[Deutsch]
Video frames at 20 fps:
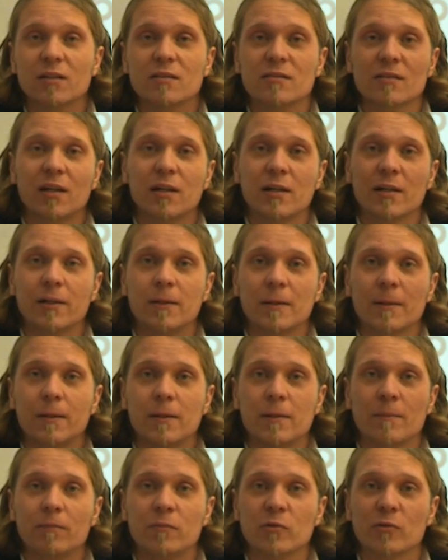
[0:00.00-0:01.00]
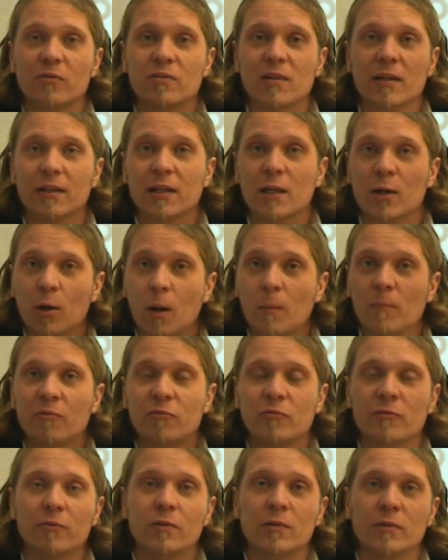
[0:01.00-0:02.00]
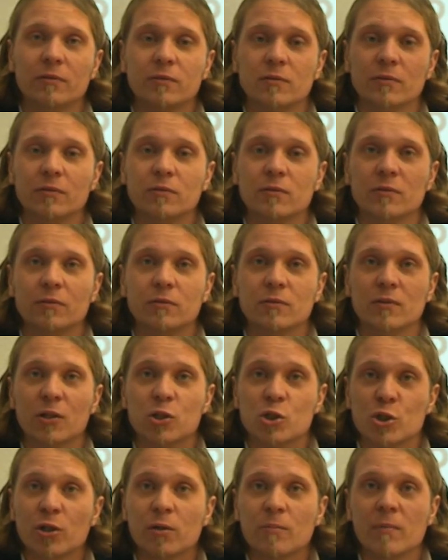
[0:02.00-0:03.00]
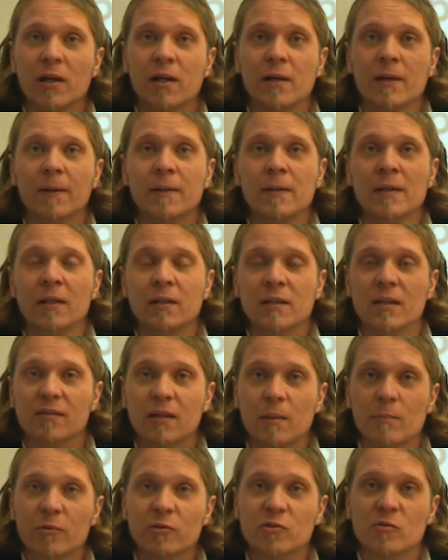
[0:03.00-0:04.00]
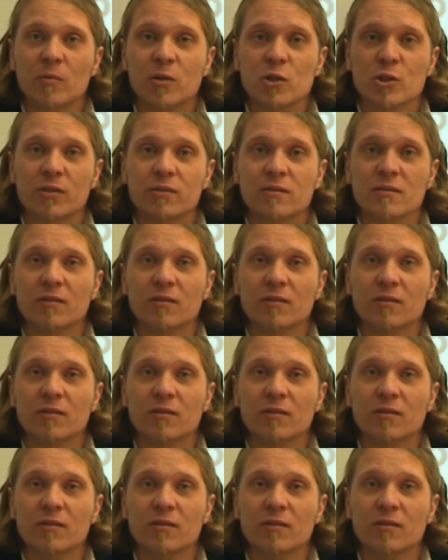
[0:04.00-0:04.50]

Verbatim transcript: dass er ähm, sozusagen der Kopf und, und, und der Schirmherr des Hamburg Specials